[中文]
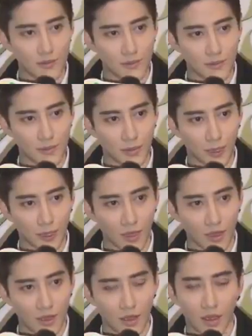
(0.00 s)
很好玩。
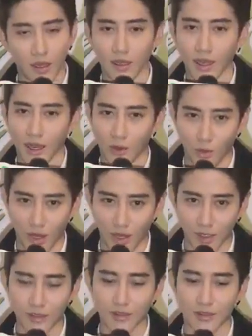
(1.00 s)
很好
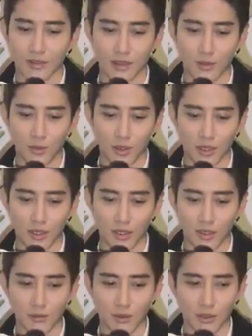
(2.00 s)
玩，因
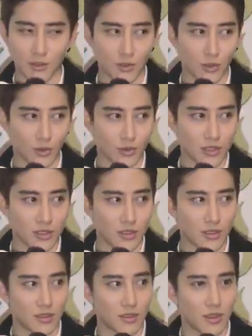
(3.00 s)
为毛雪彤
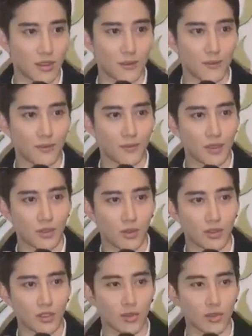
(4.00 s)
是嗯，管
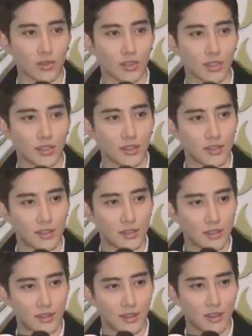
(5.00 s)
东佬，
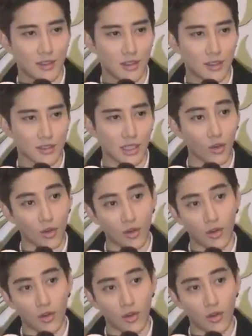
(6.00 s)
大佬，